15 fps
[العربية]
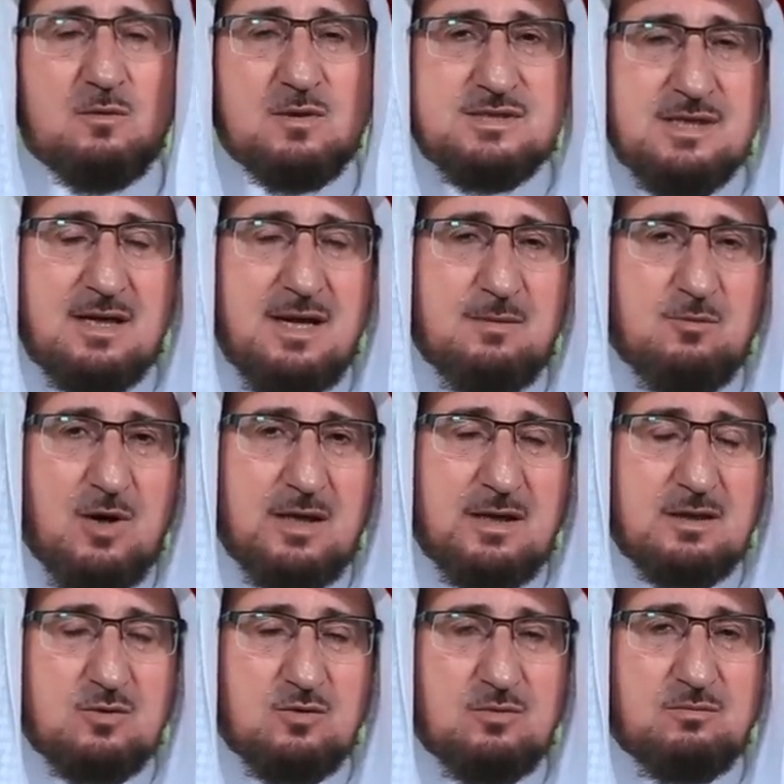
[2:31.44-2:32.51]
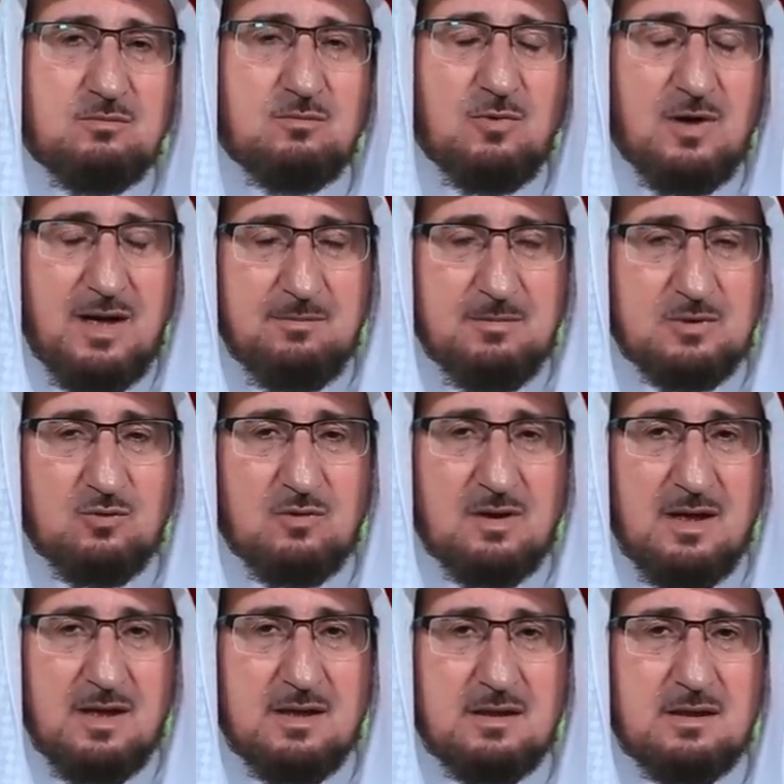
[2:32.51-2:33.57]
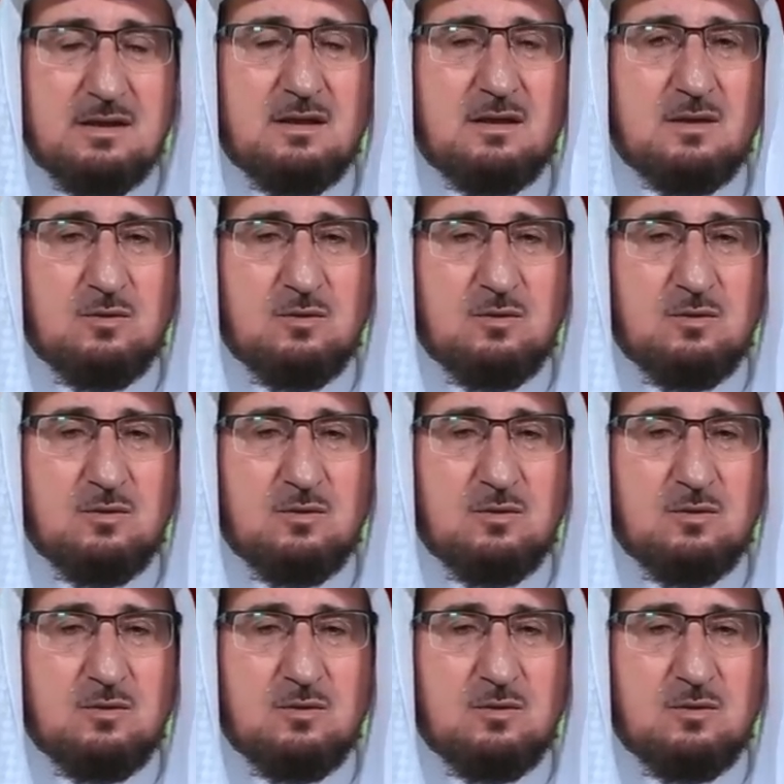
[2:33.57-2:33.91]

والسلام عليكم ورحمه الله